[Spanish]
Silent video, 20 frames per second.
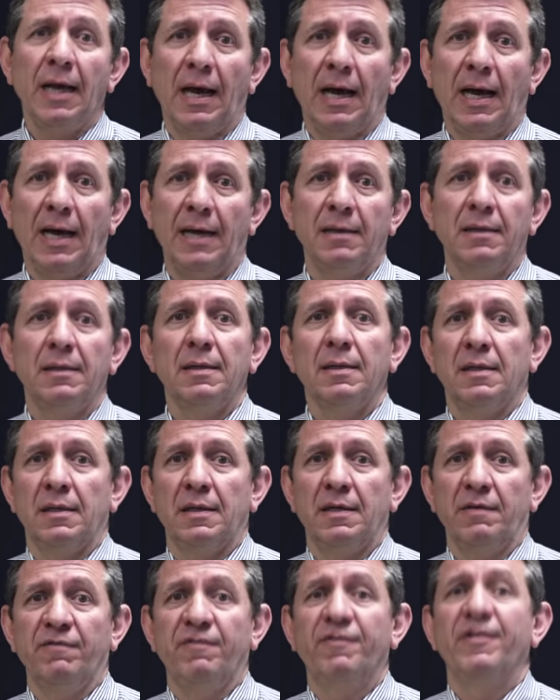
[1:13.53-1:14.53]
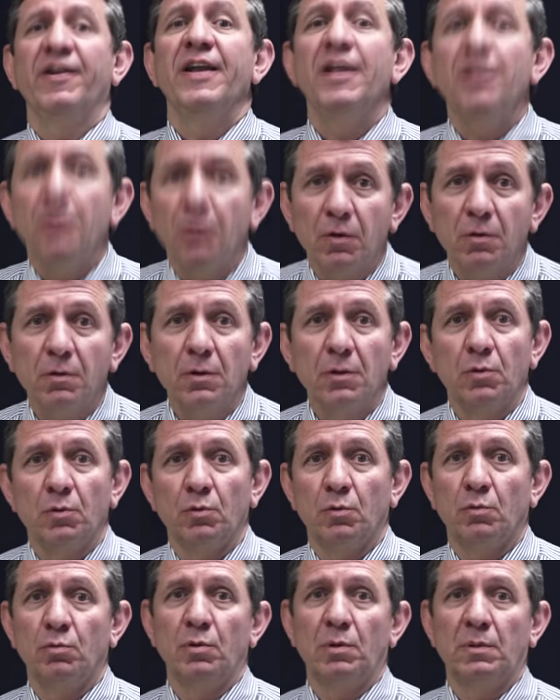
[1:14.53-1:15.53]
han inferido
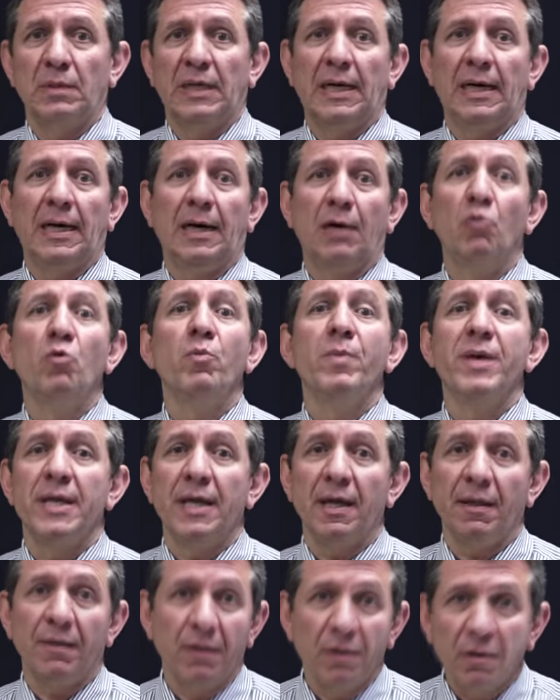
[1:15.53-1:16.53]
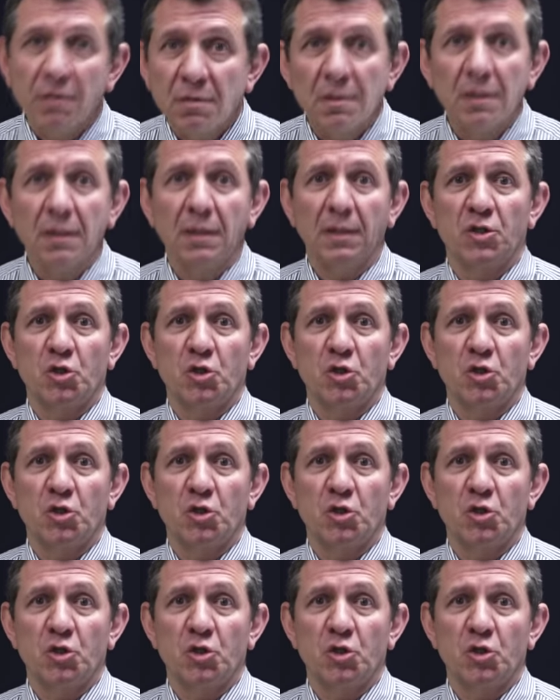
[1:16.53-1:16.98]
una humillación